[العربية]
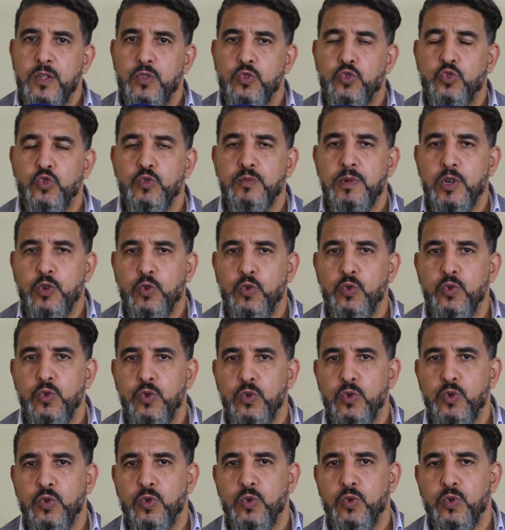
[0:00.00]
نتوما
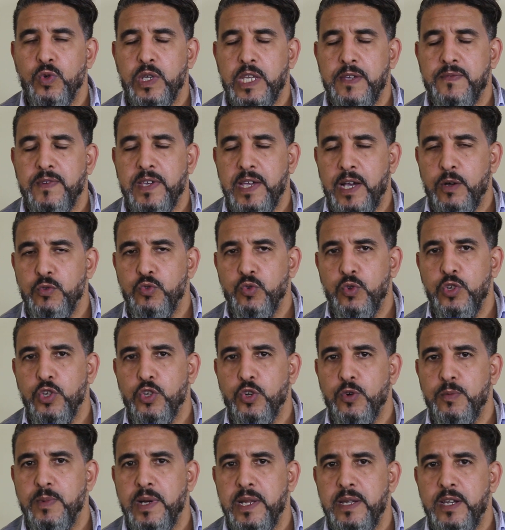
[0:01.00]
كونوا كيف كيعاودوا
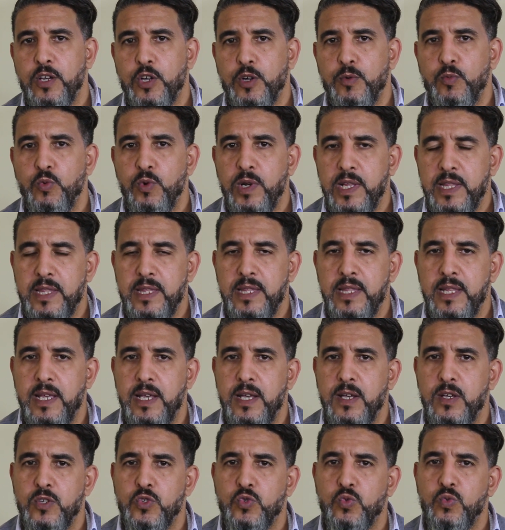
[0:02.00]
عليكم انكم ولاد
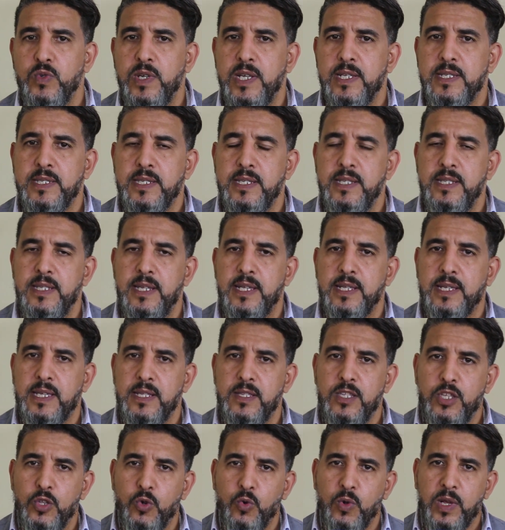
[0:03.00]
الناس والناس الناس
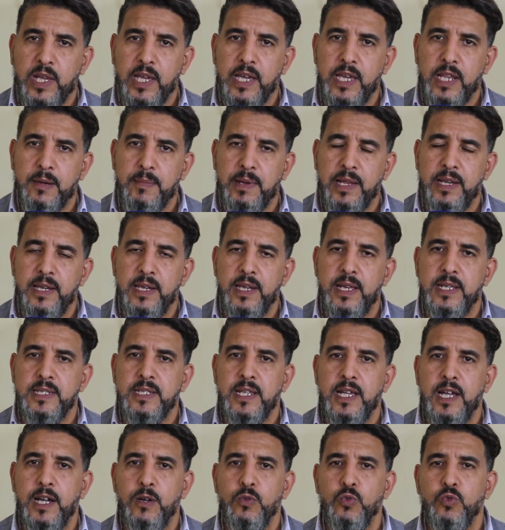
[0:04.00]
كديروا الخير مع
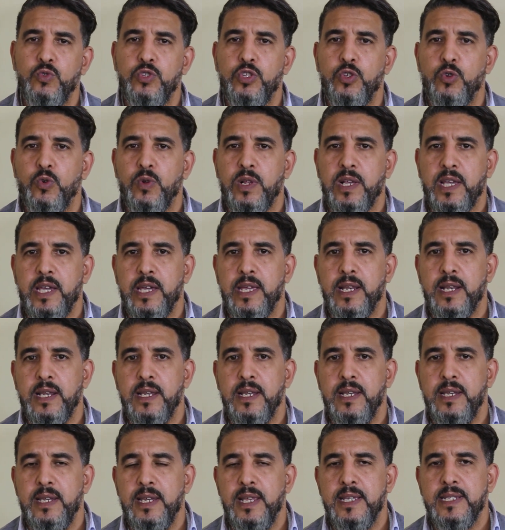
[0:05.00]
الناس حاولوا ديروا الخير
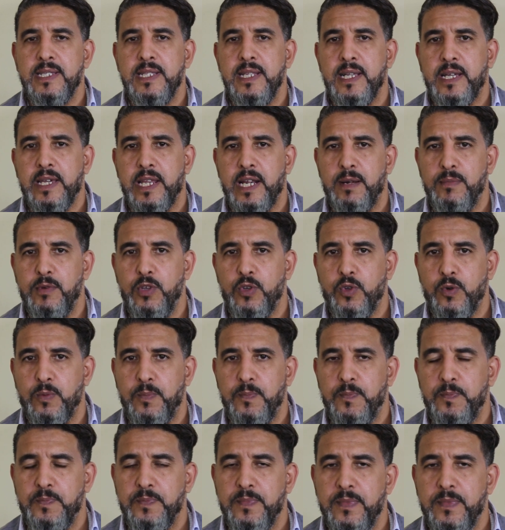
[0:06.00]
للناس اللي قراب لكم